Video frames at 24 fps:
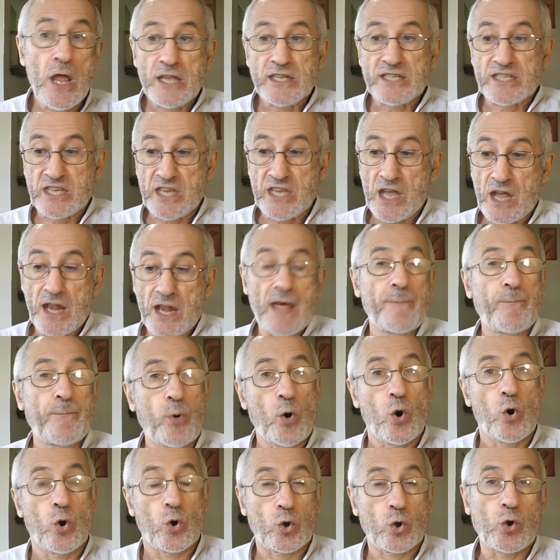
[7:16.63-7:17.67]
c'est un
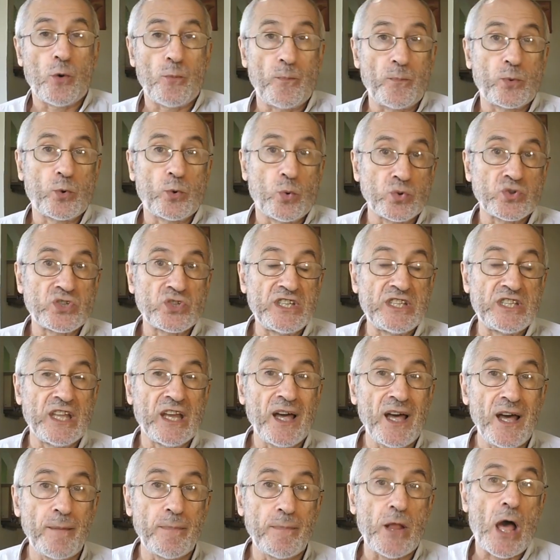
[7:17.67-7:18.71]
apport
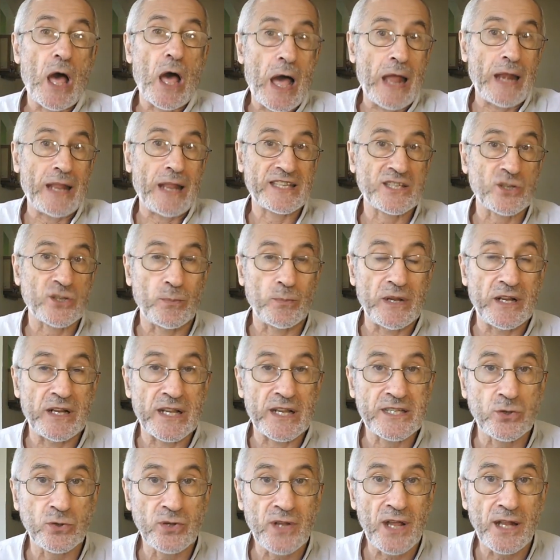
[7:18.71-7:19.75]
considérable à l'Assemblée
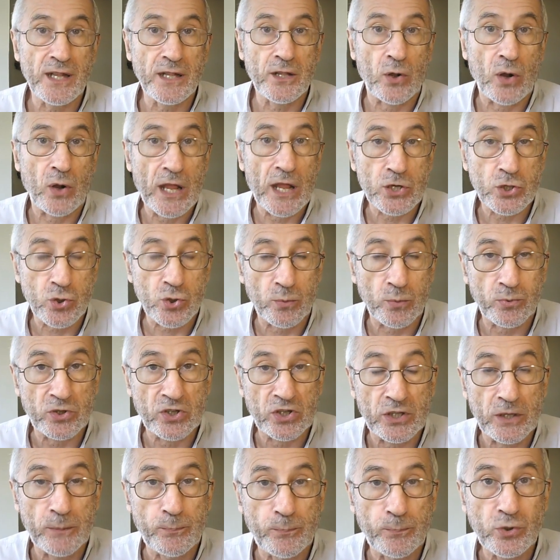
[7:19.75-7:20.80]
nationale, dans la Chambre
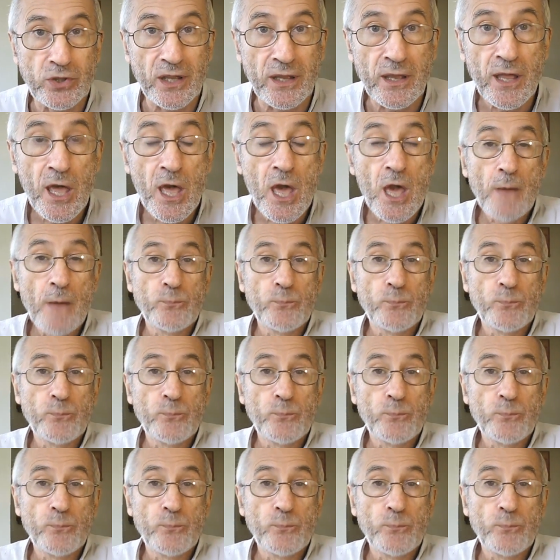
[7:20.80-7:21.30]
des députés,